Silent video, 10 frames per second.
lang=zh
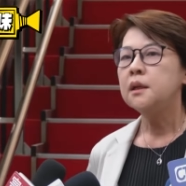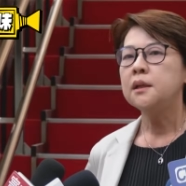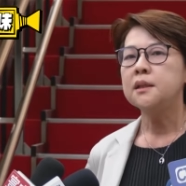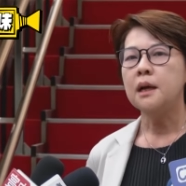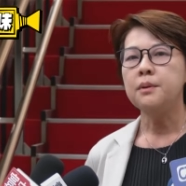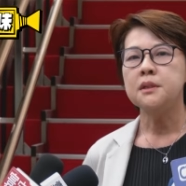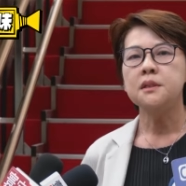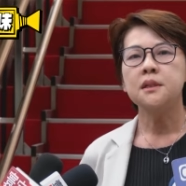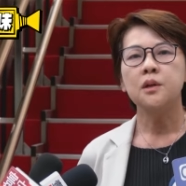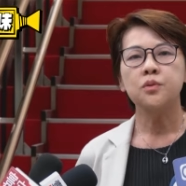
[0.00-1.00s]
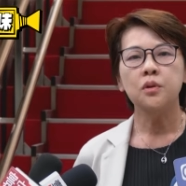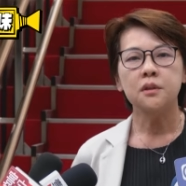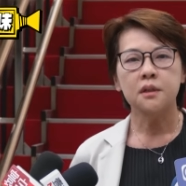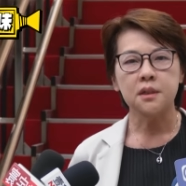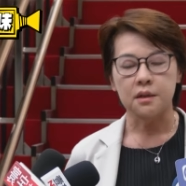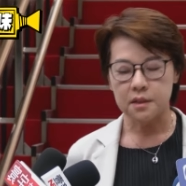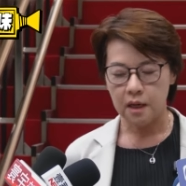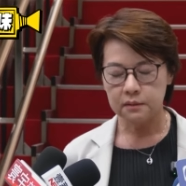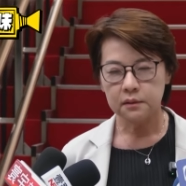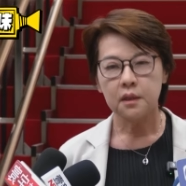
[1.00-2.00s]
那台北市在所有的厂
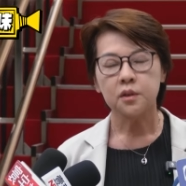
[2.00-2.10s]
商